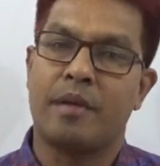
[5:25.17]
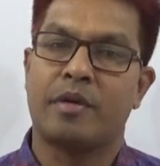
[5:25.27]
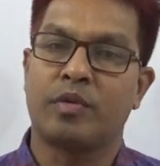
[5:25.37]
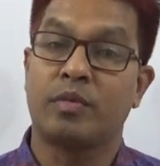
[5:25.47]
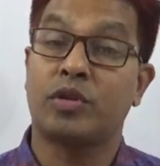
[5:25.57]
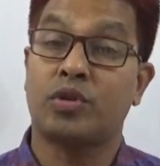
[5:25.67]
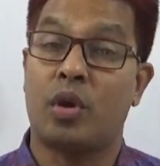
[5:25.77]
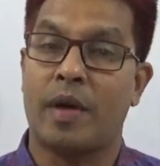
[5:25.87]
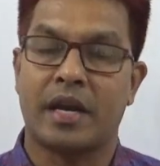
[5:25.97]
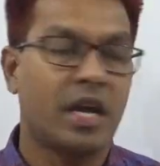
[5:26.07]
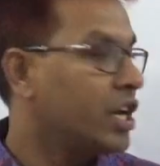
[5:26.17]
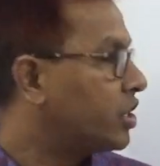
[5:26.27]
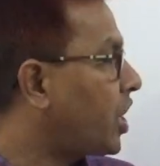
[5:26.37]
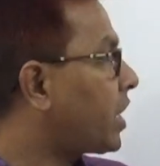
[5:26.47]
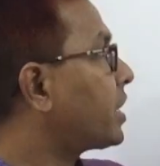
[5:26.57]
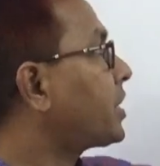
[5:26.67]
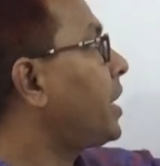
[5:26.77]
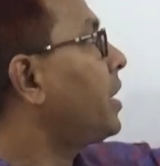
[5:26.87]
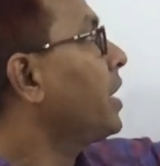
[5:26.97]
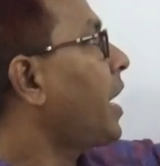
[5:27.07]
আমরা বলবো সমান সেই
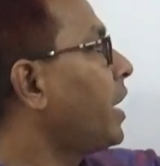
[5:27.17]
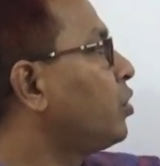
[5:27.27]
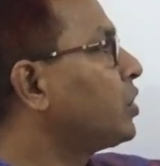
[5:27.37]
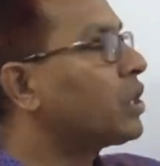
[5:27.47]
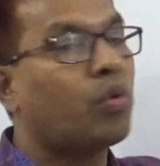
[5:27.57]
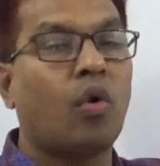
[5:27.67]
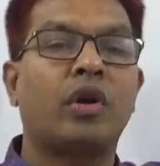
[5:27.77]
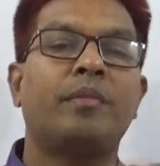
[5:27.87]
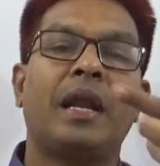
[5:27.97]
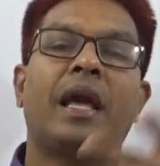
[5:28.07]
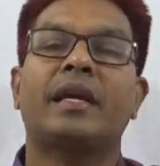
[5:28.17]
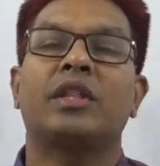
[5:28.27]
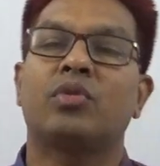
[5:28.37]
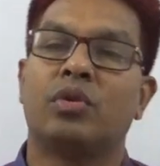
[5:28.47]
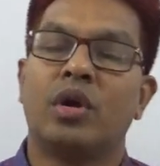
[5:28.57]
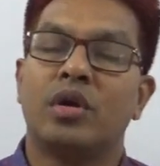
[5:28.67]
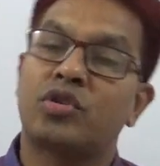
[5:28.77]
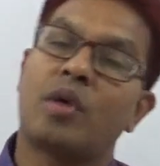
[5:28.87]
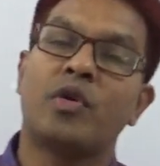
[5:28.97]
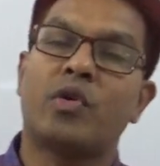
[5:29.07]
ক্ষেত্রে এই দুটি কোণ মিলে কিন্তু
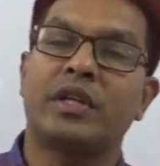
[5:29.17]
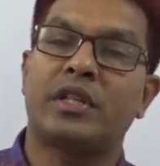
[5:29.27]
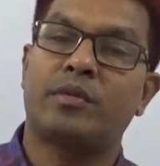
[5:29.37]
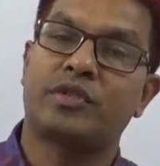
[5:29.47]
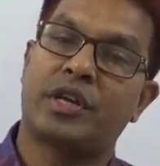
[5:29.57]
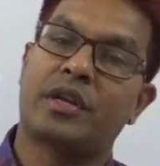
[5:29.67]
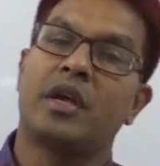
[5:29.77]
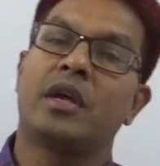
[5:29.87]
সমকোণী ত্রিভুজের